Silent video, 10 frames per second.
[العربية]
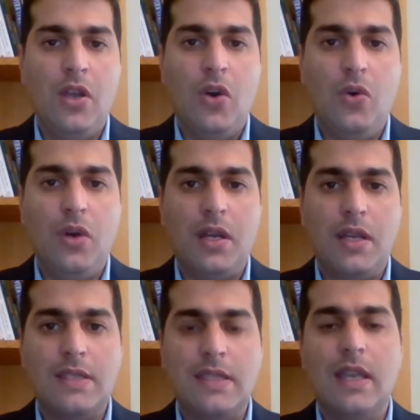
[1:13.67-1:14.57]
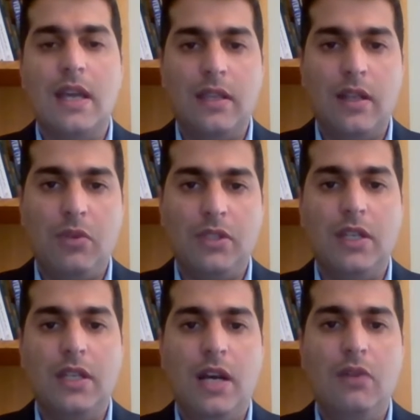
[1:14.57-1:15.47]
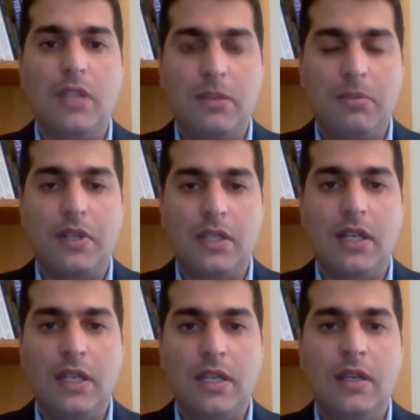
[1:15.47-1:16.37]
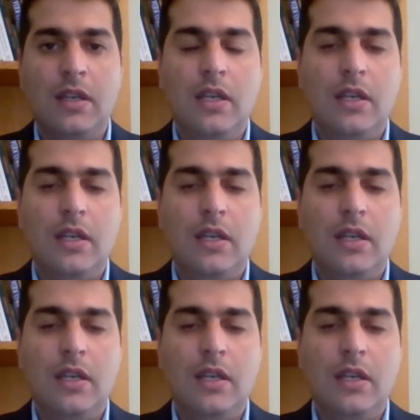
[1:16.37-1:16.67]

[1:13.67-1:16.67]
هو السيادة الوطنية عودة بريطانيا